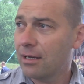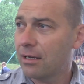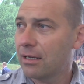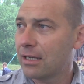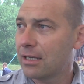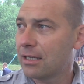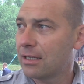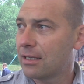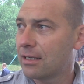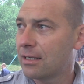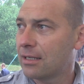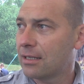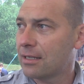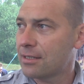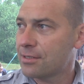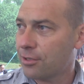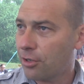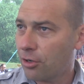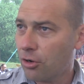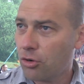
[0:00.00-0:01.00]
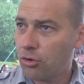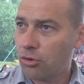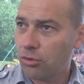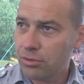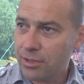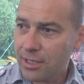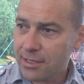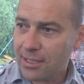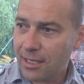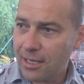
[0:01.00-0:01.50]
E, co
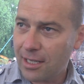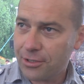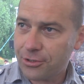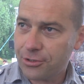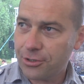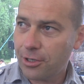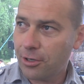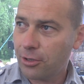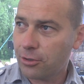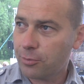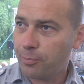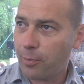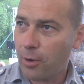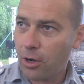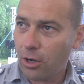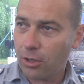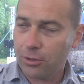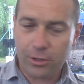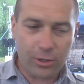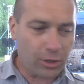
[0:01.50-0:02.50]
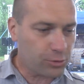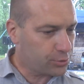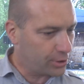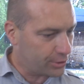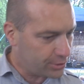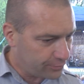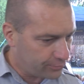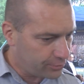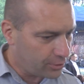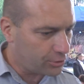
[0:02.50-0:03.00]
roku, niezależnie od pogody, od
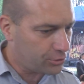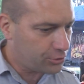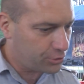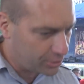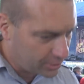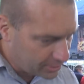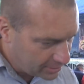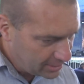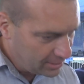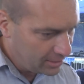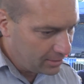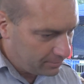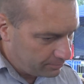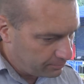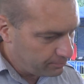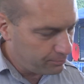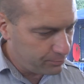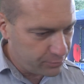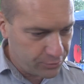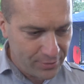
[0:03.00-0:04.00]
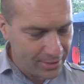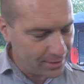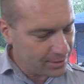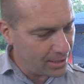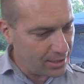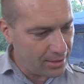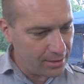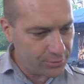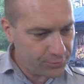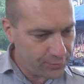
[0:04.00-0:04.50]
przeciwności,
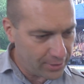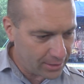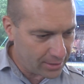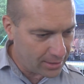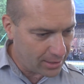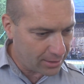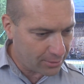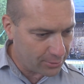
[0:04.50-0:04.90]
świetna, świetna